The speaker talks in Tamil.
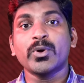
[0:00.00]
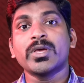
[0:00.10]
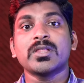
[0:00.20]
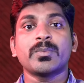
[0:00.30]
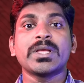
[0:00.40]

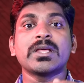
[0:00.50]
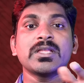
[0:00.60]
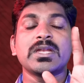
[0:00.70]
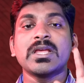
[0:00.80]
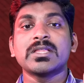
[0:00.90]
போகிறது
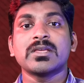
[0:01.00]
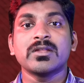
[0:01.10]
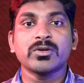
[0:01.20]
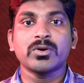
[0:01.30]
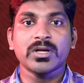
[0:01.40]
அப்படிங்கிறத நீங்கள்
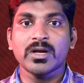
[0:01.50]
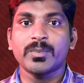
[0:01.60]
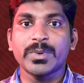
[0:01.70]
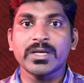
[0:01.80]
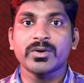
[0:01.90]
தெரிந்து கொள்ளுங்கள்
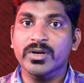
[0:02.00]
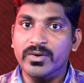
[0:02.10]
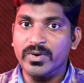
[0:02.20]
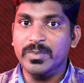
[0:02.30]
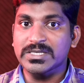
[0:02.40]
அப்படிங்கிற ஒரு
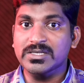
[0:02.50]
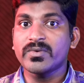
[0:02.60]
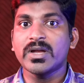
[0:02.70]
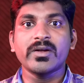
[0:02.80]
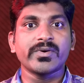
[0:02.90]
இன்ஃபர்மேஷனை வெளியில்